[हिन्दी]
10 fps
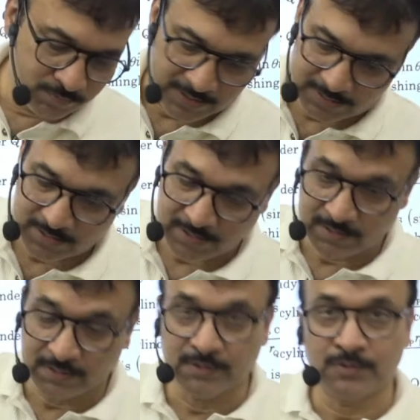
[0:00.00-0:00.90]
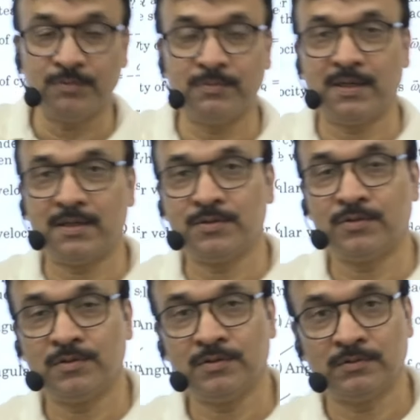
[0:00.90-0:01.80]
मैसेज कर सकते हो मेरा जो
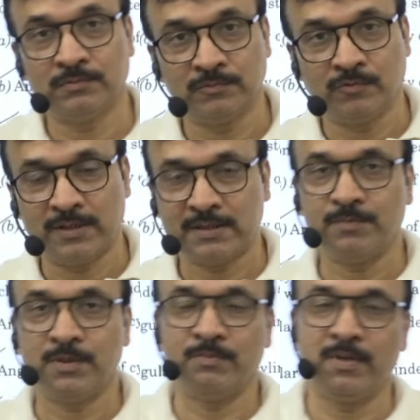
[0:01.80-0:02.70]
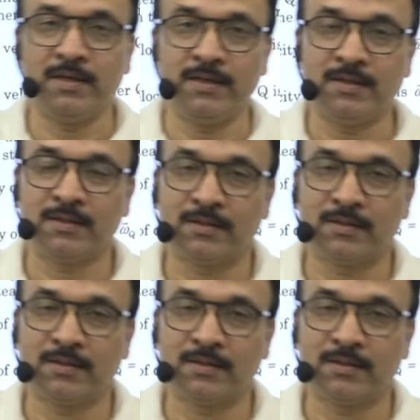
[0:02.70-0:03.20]
व्हाट्सएप नंबर है